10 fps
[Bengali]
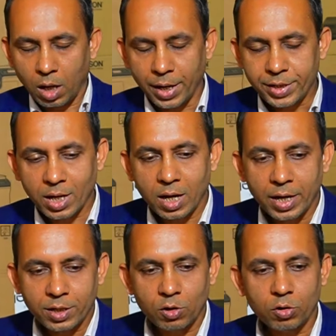হ্যাঁ এটা
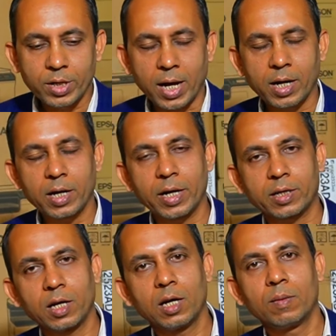এটা হলো ঢাকার
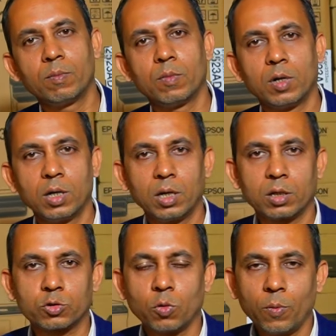একটা
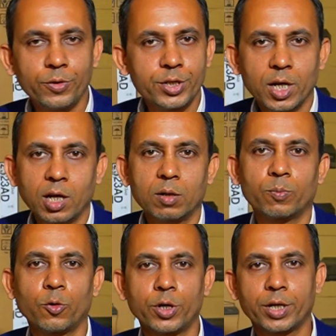অফিসিয়াল
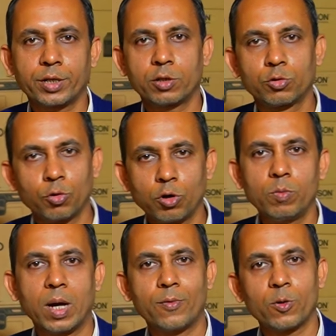প্রোডাক্টের
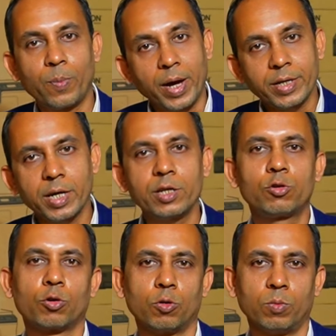শোরুম এবং পাইকারি
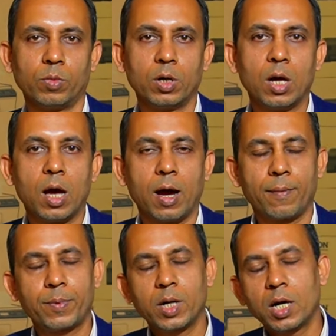শোরুম
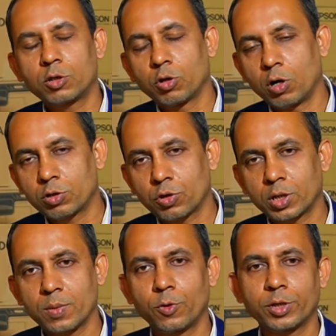আপনারা সহজ
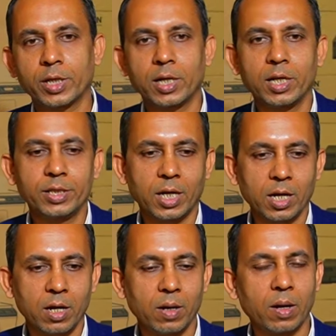কথায় বলতে গেলে যারা